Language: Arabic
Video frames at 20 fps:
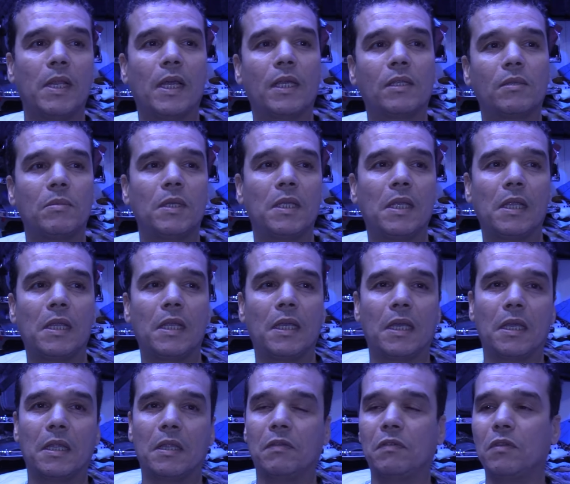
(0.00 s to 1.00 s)
للاثمنه اللي
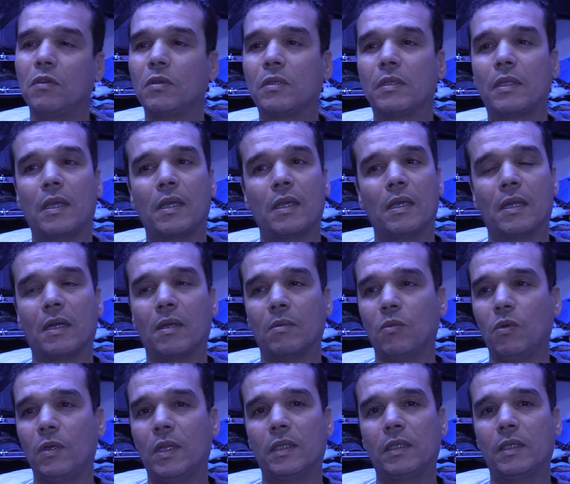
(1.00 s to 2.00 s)
كاينه فيه حتى هي راه
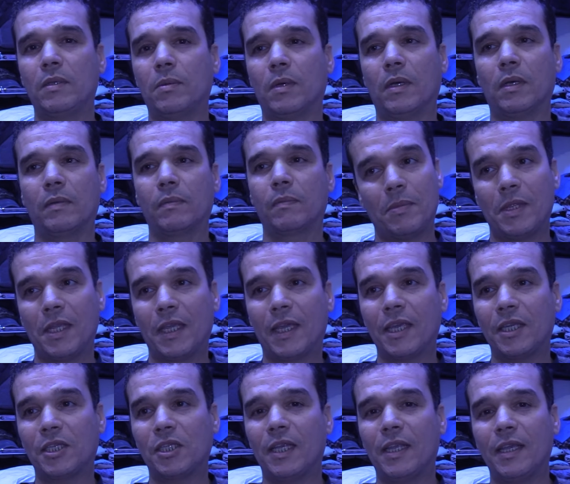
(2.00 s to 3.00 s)
مناسبه يعني ملي
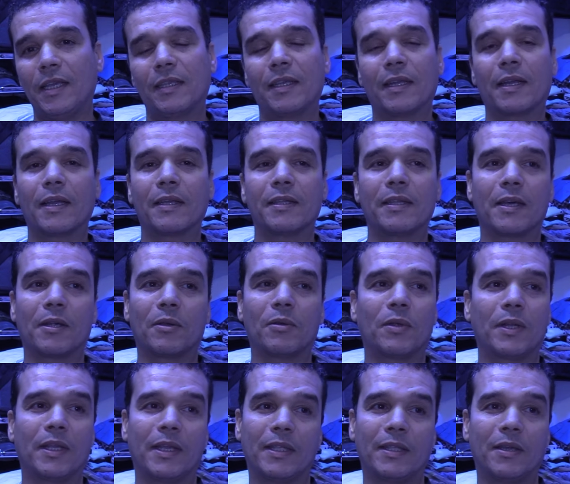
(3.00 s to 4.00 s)
كيجي العيد راه
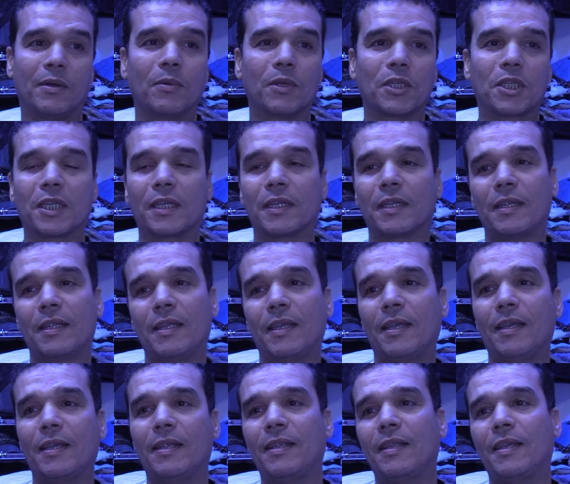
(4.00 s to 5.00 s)
ضروري هذا هو الشهر
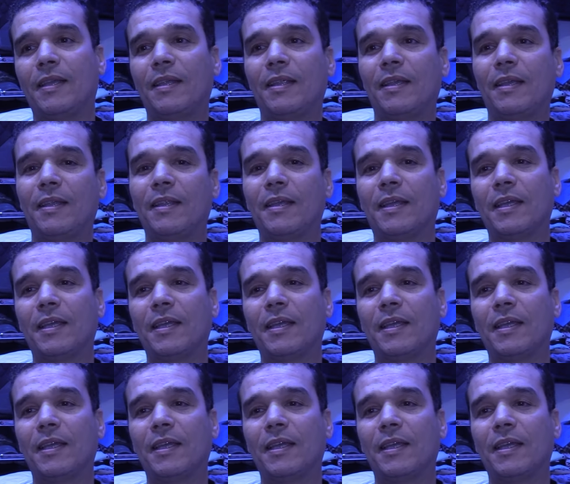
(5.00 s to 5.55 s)
اللي اللي, اللي